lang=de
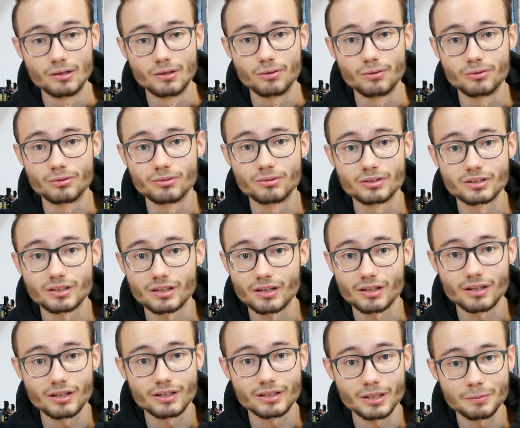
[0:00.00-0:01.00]
Und
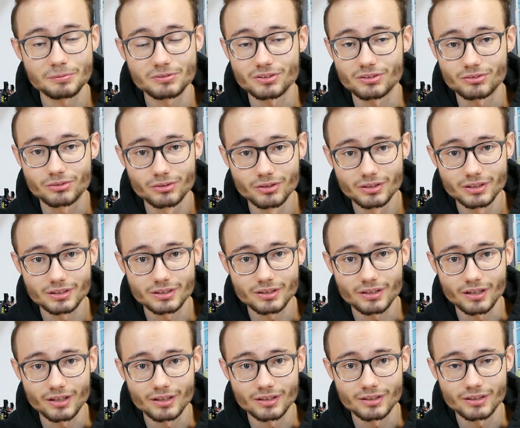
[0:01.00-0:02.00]
äh, ich habe es natürlich
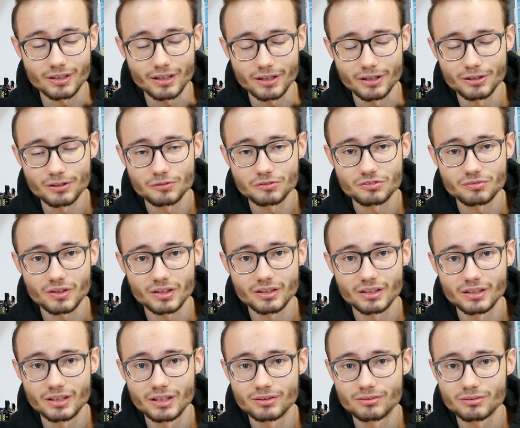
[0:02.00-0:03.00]
dann in den Einkaufswagen
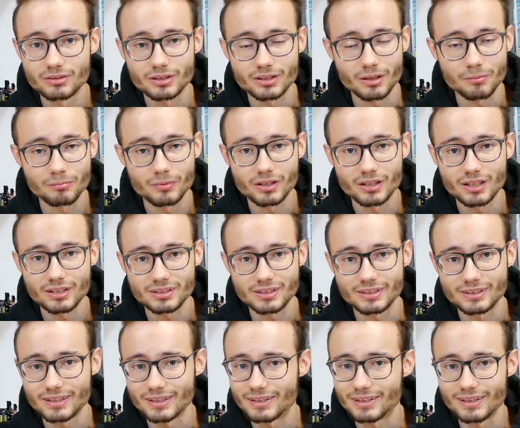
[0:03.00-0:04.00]
gelegt und ich habe mir gedacht,
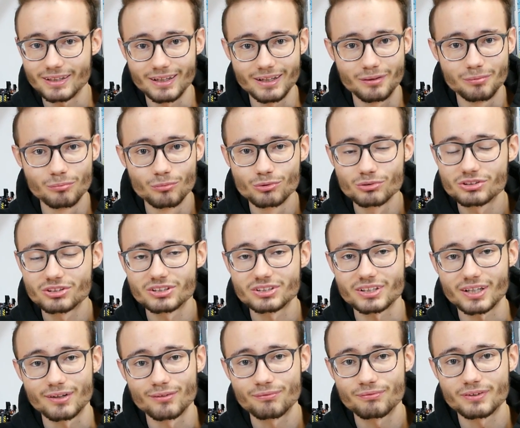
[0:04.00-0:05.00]
ich, ich, ich muss
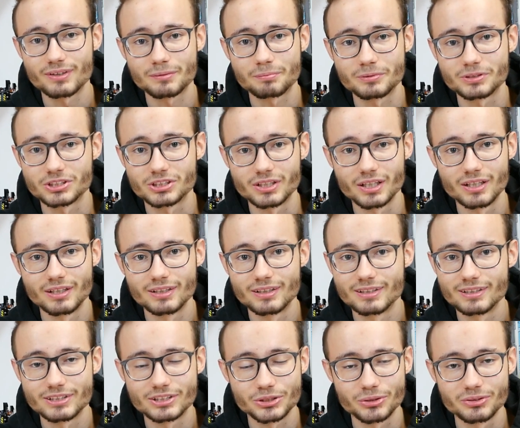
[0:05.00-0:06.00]
es einfach bestellen.
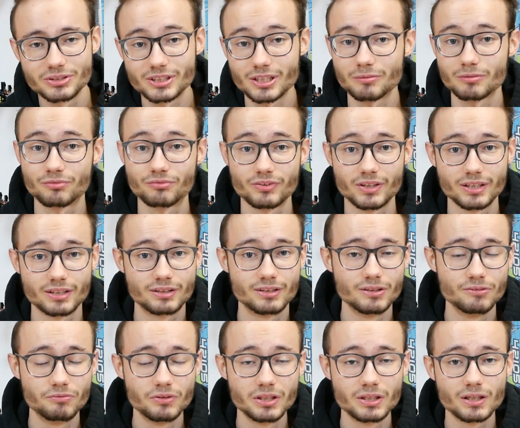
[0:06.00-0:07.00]
Die Chance habe ich vielleicht
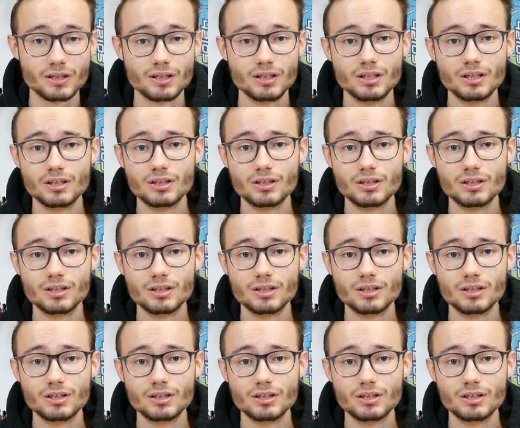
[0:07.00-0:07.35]
nie wieder.